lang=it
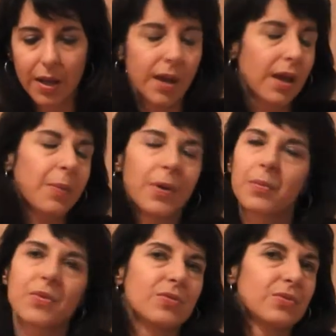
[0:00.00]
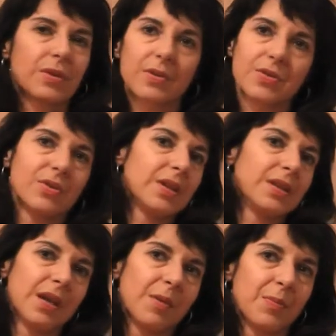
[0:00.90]
è proprio solo una questione di
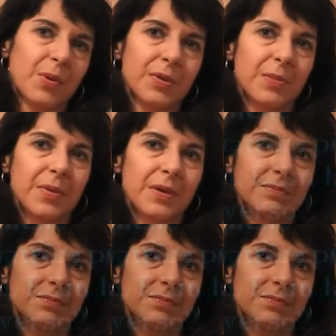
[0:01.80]
tempo per me.